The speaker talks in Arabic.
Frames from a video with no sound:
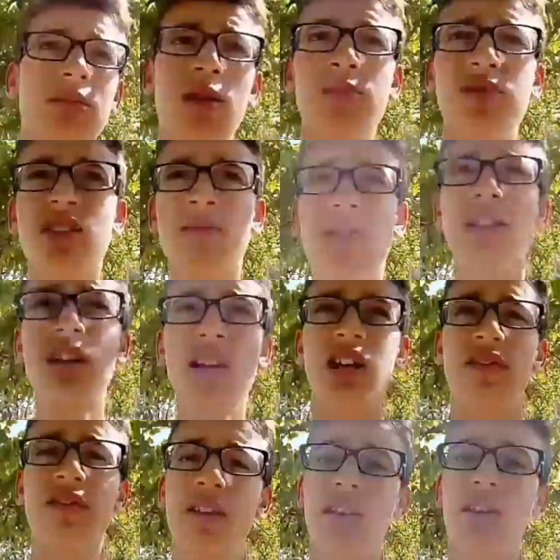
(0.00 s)
الممشى
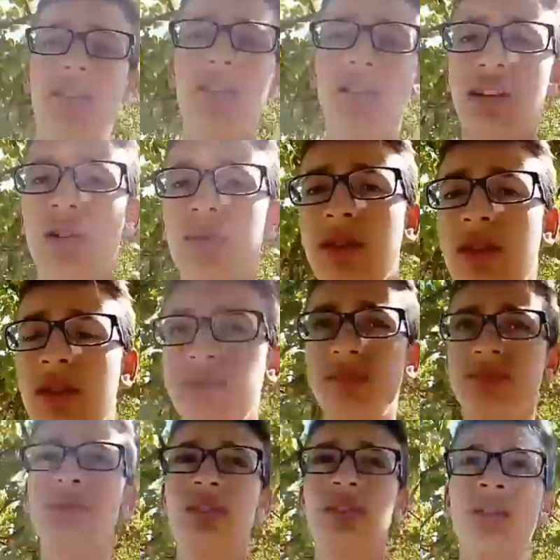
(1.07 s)
محلاها في الكاميرا
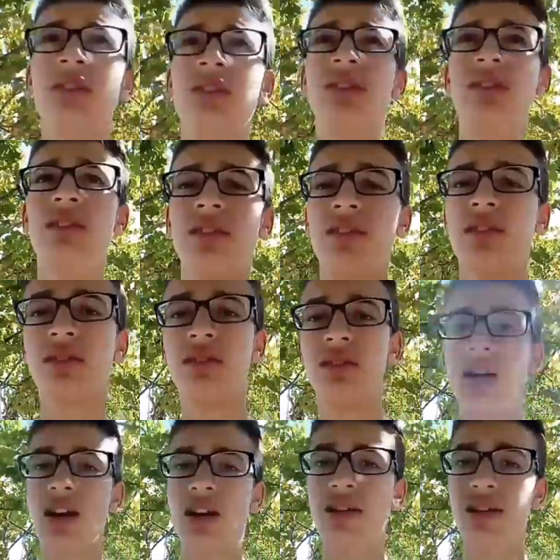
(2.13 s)

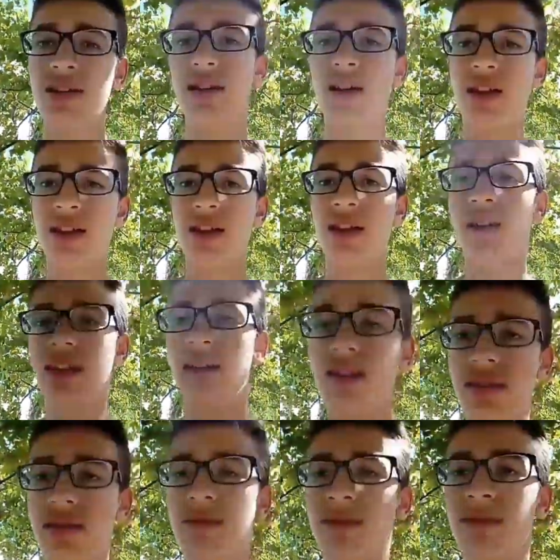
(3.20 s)
تراح خضرا
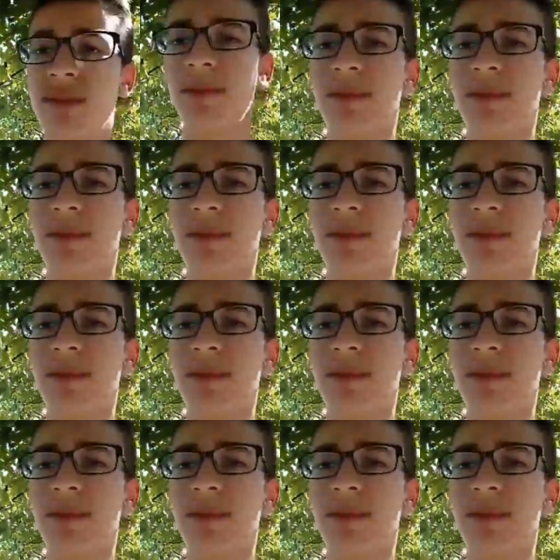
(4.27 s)
خير